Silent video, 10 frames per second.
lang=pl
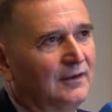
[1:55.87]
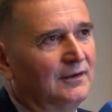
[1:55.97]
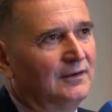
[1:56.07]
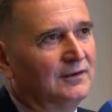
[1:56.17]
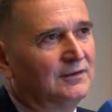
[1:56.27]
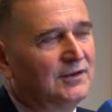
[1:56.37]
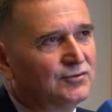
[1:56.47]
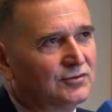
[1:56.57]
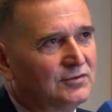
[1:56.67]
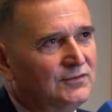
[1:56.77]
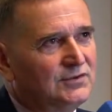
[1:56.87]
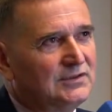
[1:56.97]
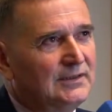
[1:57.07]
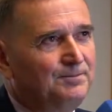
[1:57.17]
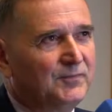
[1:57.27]
E, też
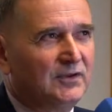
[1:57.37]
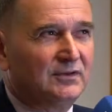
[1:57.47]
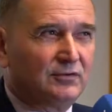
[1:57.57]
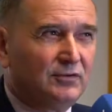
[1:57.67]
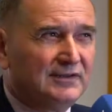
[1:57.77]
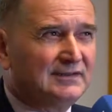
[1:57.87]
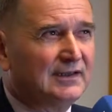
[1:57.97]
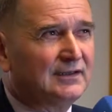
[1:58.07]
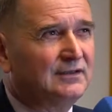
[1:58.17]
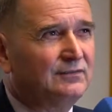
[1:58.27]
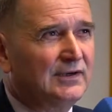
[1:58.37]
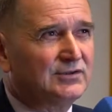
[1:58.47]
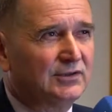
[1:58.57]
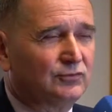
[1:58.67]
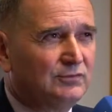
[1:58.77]
oczywiście e, to jest tak
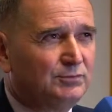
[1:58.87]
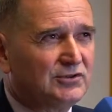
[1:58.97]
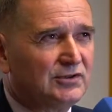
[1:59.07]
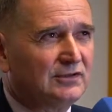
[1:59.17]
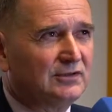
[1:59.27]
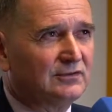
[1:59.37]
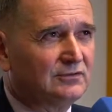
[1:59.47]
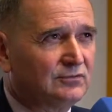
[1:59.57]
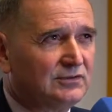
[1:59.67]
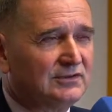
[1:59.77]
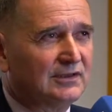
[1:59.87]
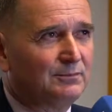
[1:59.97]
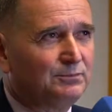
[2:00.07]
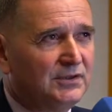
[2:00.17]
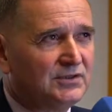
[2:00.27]
właśnie, tu jest piesza e,
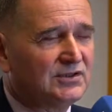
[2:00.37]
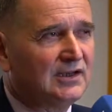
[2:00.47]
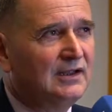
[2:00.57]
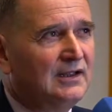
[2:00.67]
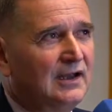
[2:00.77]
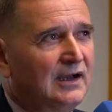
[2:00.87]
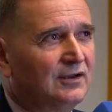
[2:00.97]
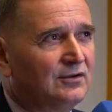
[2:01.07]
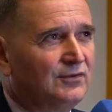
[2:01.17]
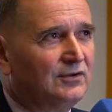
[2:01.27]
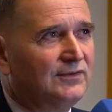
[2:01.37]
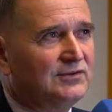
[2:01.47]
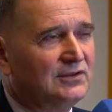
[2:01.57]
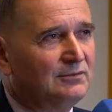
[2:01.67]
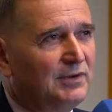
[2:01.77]
turystyka piesza, a rowerowa
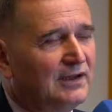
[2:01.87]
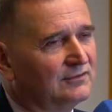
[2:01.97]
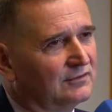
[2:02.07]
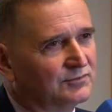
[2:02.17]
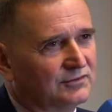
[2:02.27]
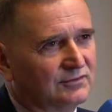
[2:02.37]
się nam bardzo dobrze